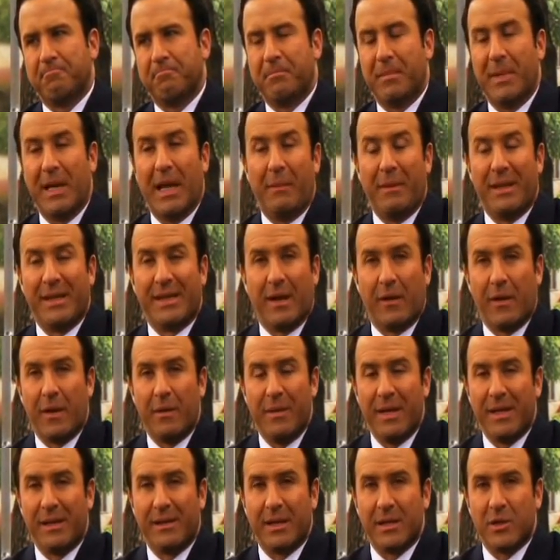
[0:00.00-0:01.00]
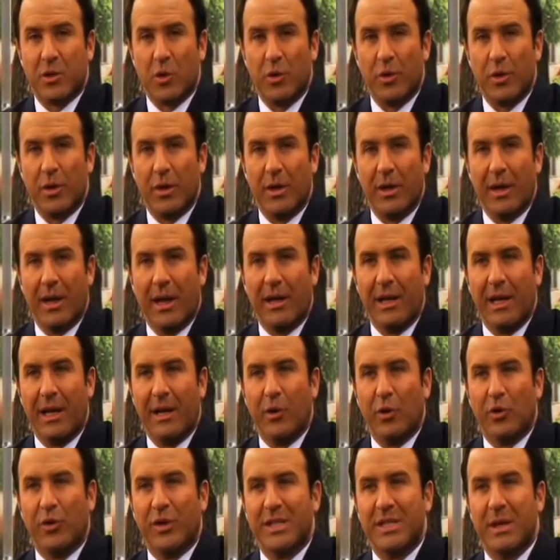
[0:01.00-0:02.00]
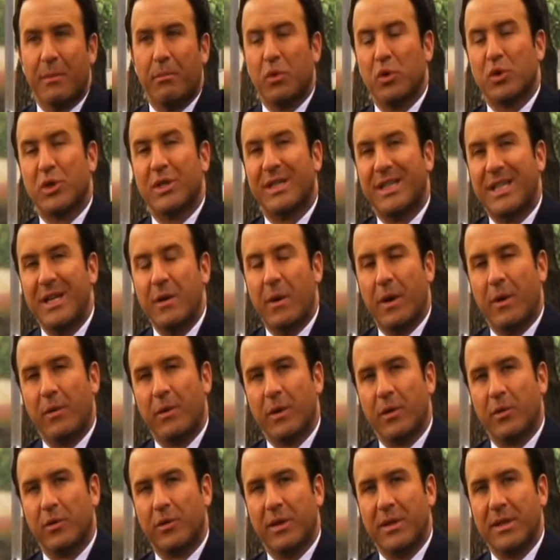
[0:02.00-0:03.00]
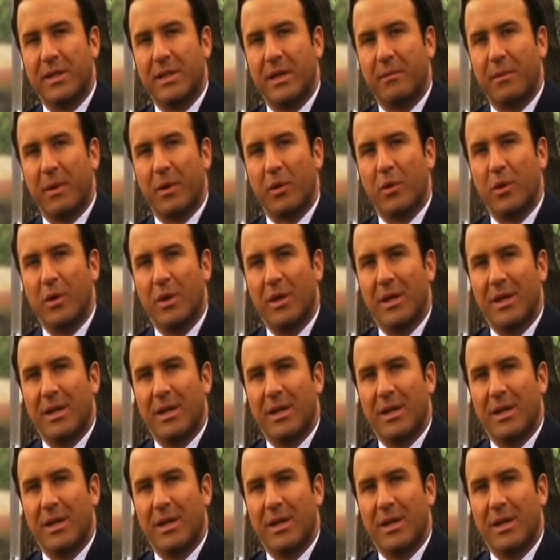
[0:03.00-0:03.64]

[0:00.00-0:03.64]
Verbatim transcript: lamentablemente son la noticia positiva, no es noticia, pero